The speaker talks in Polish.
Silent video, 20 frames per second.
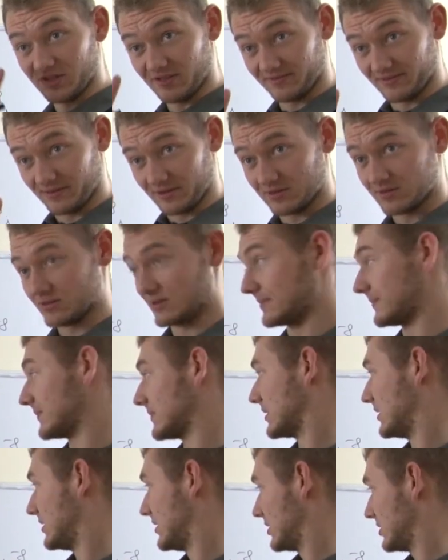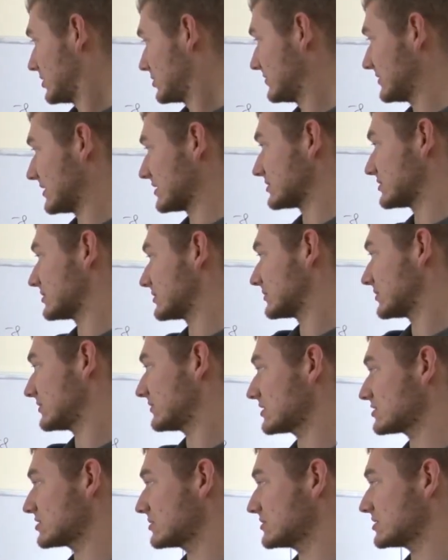i wyjdzie. Równa się
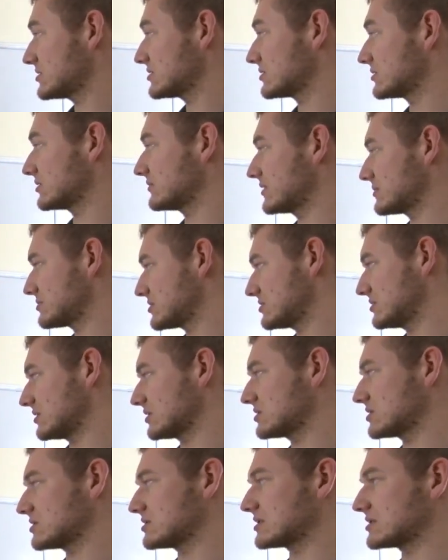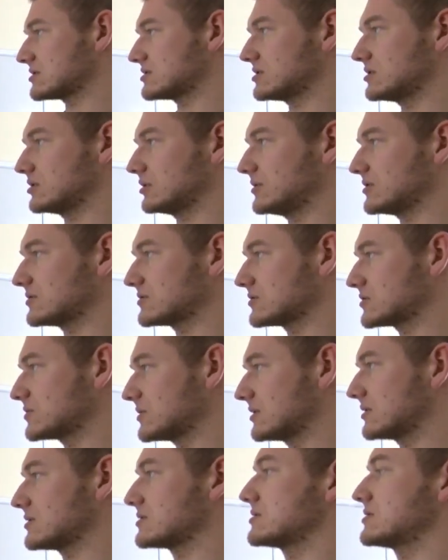2,6 razy 10 do minus
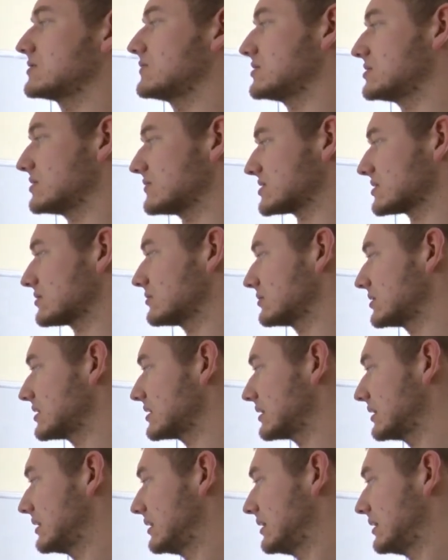8, to jest oczywiście w sekundach,